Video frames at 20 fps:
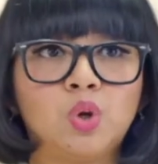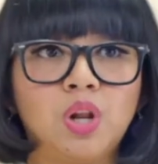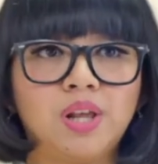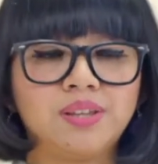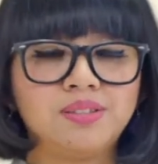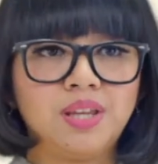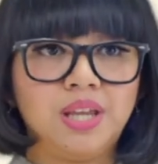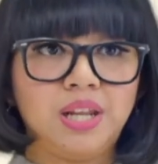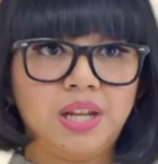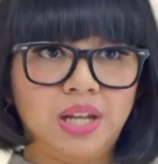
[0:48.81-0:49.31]

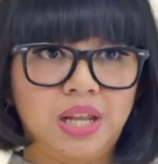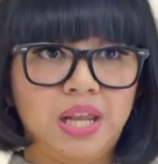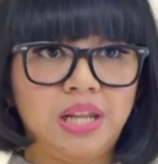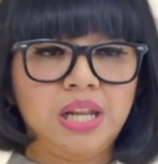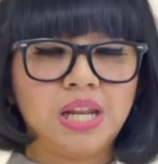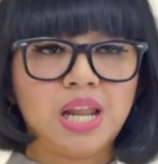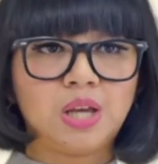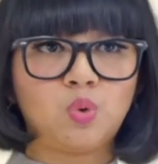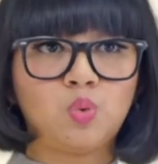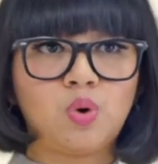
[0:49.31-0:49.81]
koleksi ini
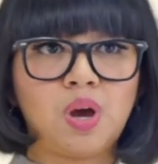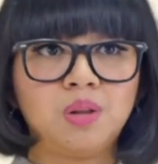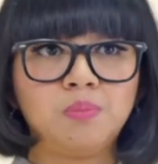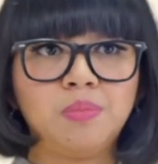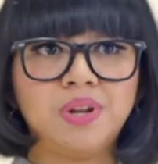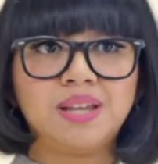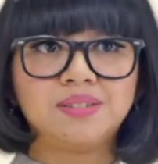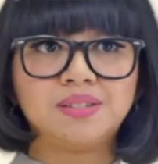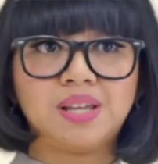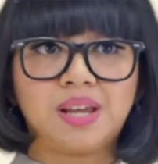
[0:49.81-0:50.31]

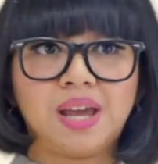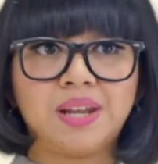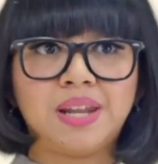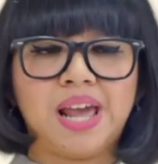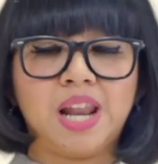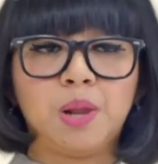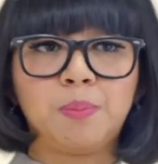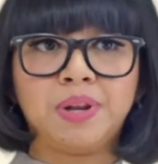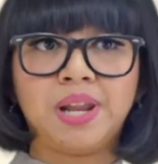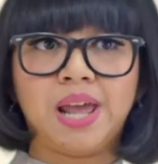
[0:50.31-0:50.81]
dilakukan berdasarkan
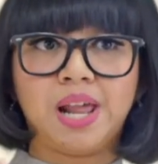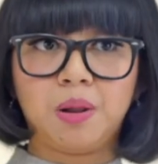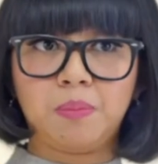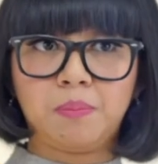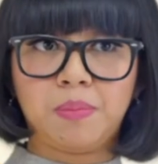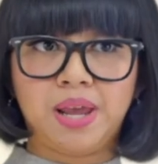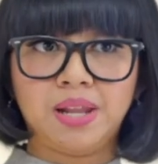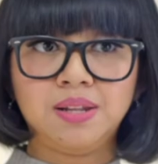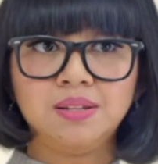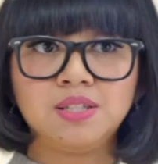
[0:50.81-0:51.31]

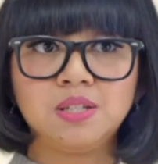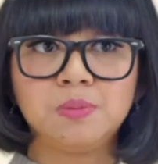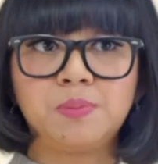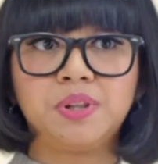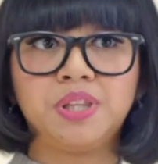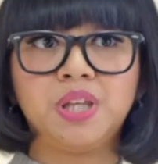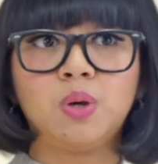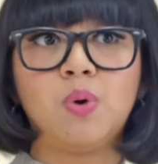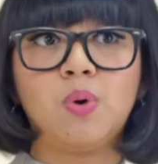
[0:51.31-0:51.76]
elemen-elemen seperti